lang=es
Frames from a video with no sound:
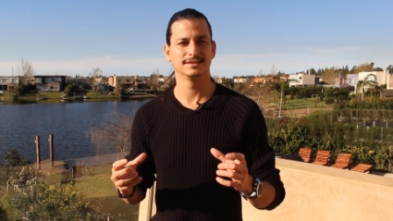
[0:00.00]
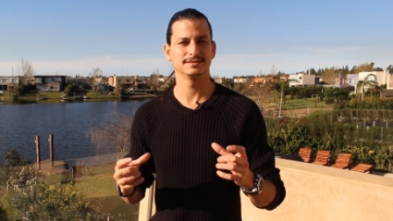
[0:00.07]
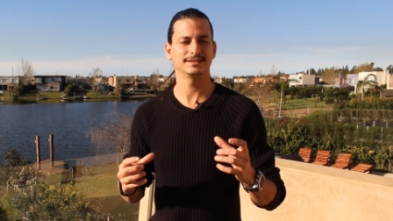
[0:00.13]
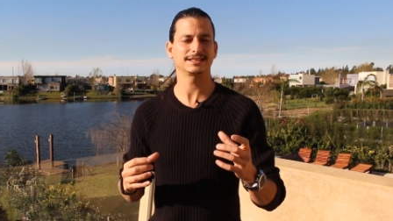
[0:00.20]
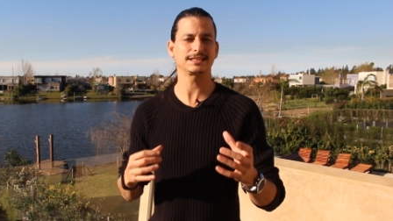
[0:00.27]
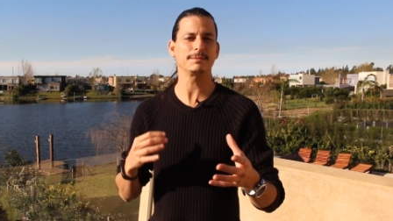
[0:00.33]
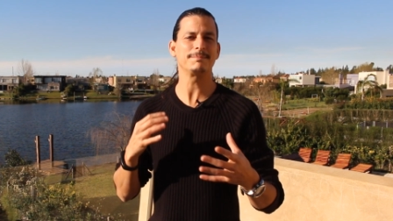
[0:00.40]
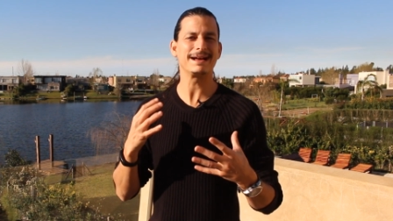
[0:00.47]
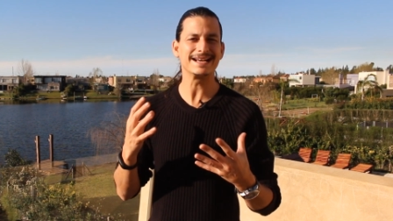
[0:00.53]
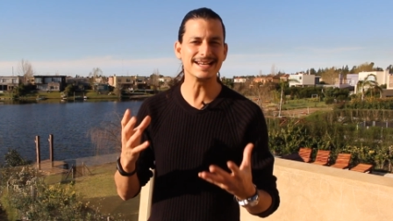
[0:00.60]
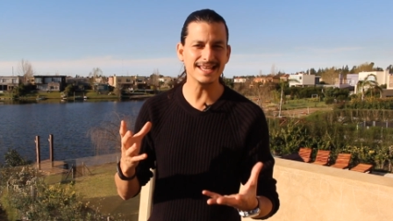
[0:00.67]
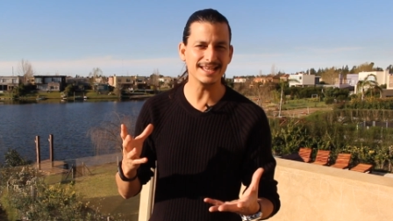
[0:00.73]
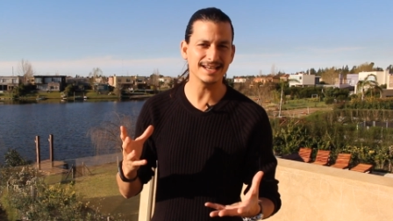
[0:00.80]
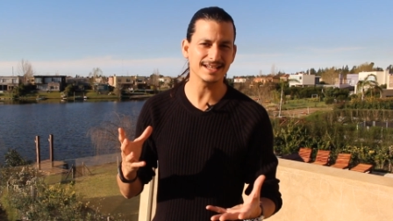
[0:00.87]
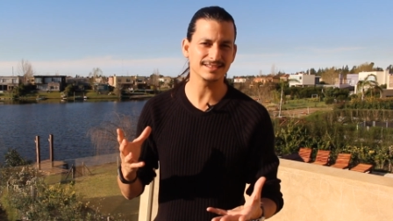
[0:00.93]
ciertas
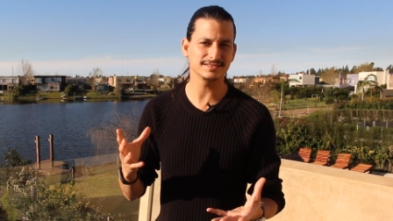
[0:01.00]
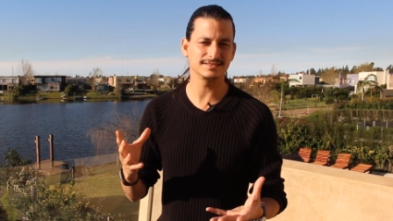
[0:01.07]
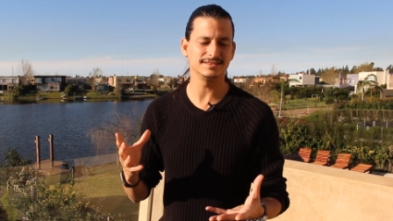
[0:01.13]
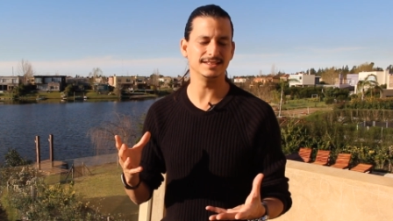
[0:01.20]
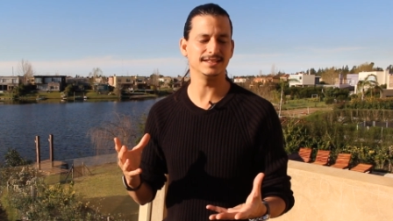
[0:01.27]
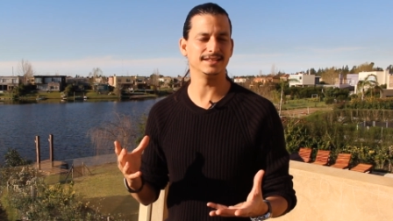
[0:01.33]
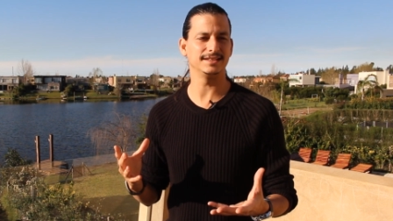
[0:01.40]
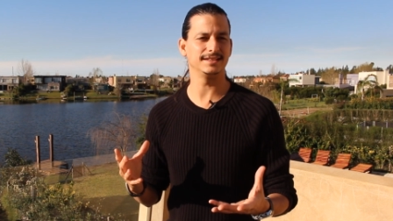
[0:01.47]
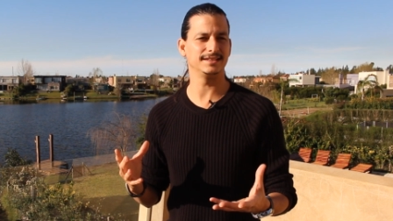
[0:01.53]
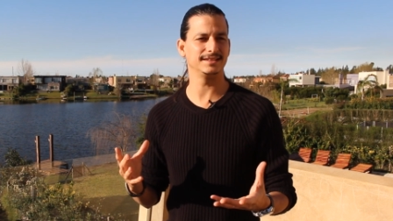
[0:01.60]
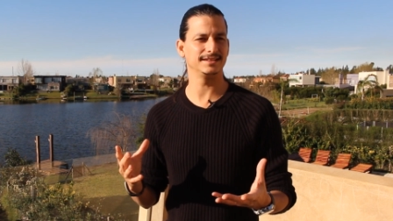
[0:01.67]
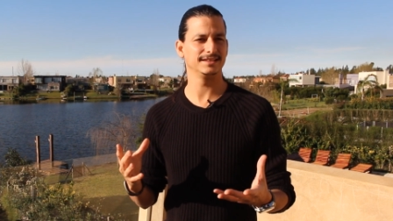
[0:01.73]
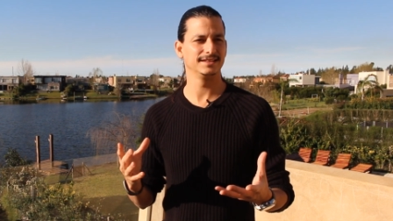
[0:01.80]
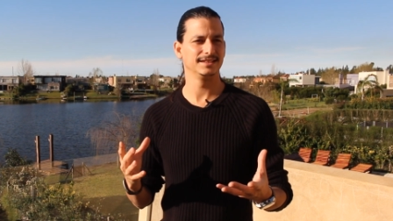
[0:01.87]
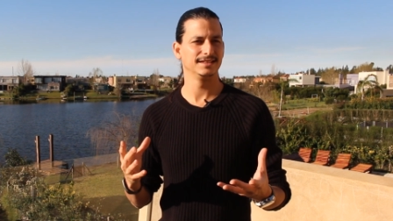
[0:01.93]
maneras
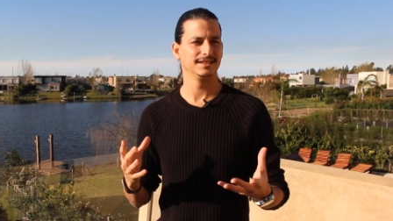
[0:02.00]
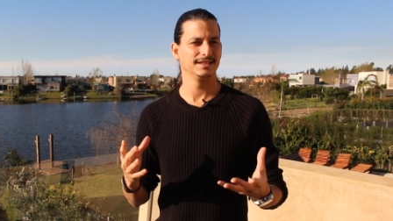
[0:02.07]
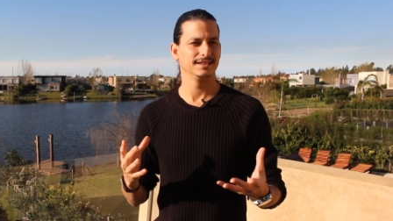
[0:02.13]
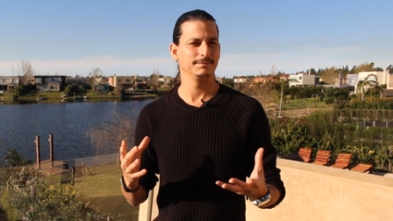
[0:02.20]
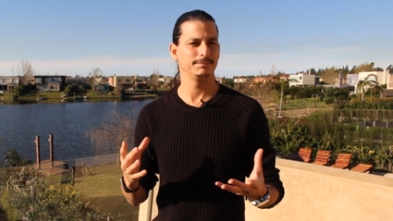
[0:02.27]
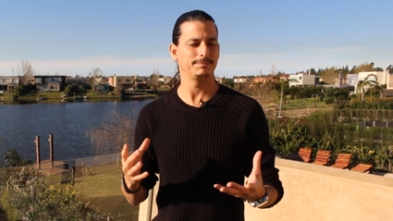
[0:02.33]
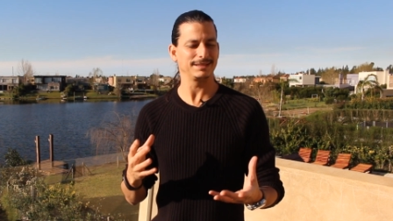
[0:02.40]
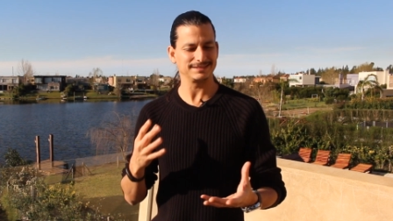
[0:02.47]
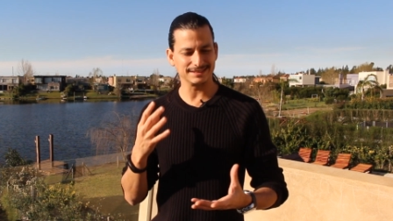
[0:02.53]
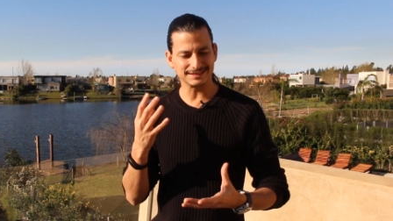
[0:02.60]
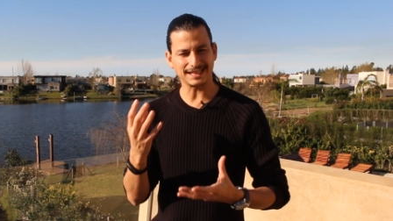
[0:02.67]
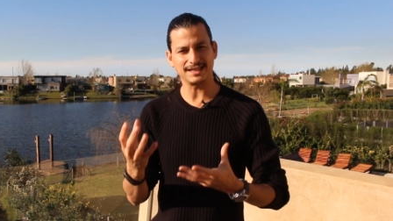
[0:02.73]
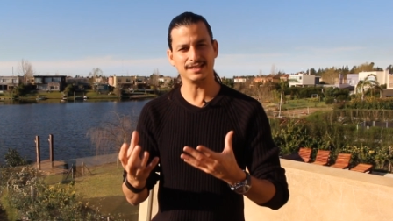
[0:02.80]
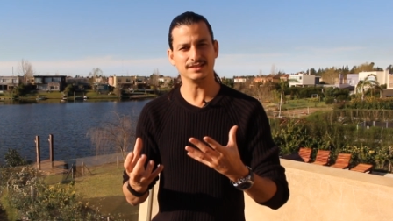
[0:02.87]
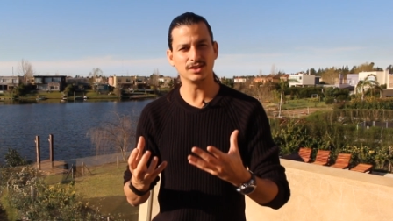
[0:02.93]
de
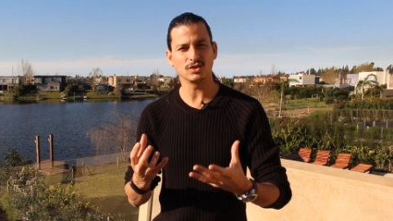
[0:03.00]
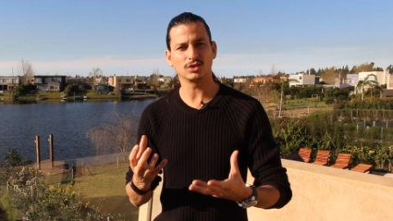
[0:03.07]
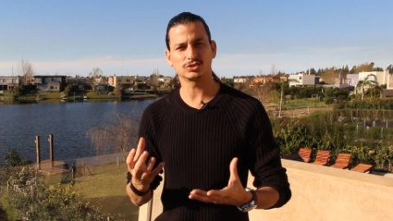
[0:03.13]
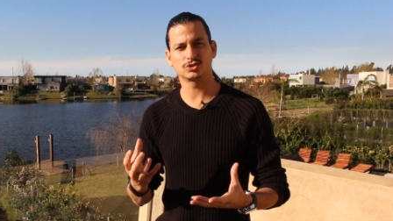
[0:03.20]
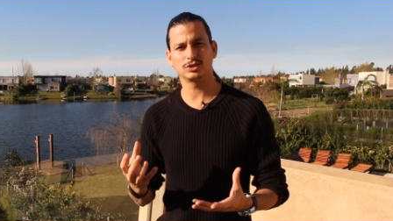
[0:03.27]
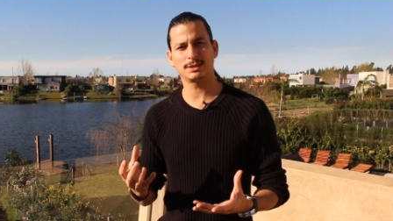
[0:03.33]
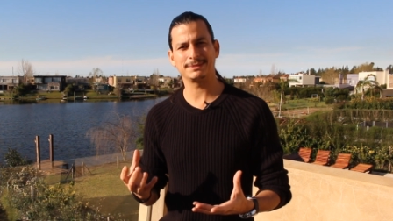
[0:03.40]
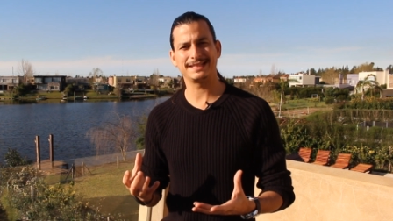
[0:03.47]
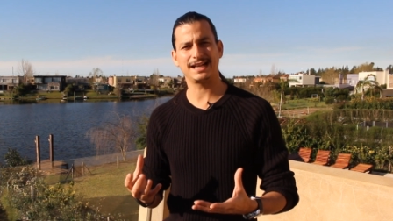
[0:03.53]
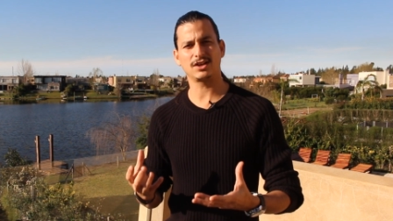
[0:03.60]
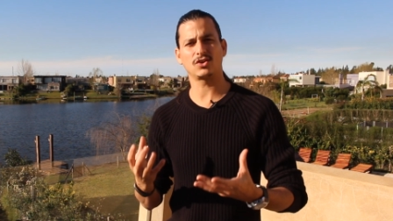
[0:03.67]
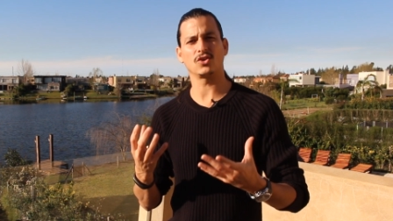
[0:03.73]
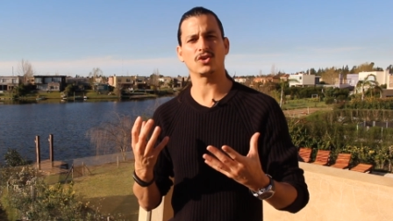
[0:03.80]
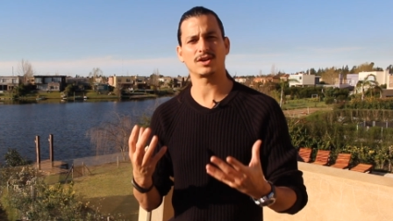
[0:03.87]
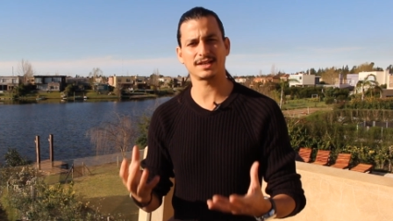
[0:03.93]
presentar el negocio de una manera
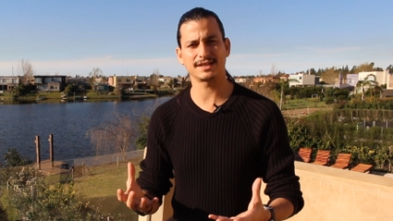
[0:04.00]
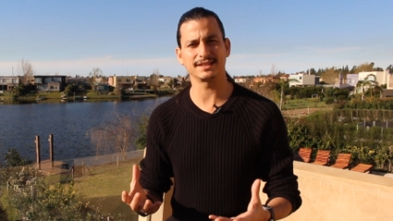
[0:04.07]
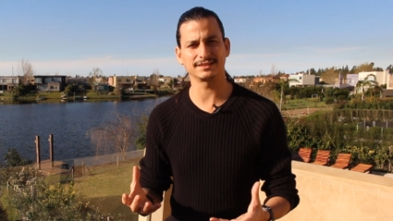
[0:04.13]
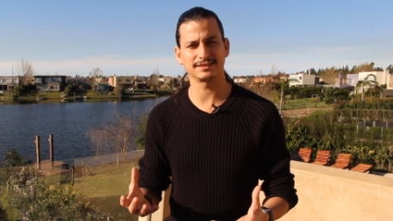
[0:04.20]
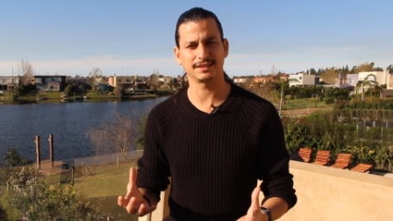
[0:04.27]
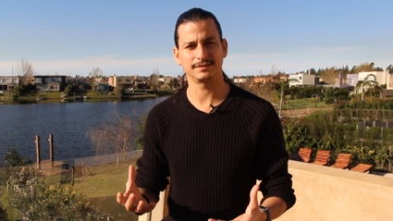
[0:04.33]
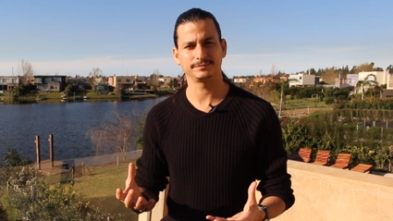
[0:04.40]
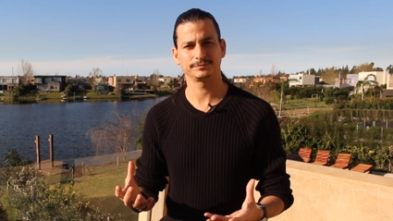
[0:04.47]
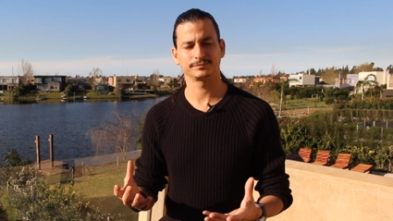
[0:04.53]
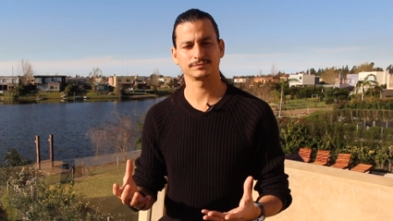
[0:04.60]
correcta.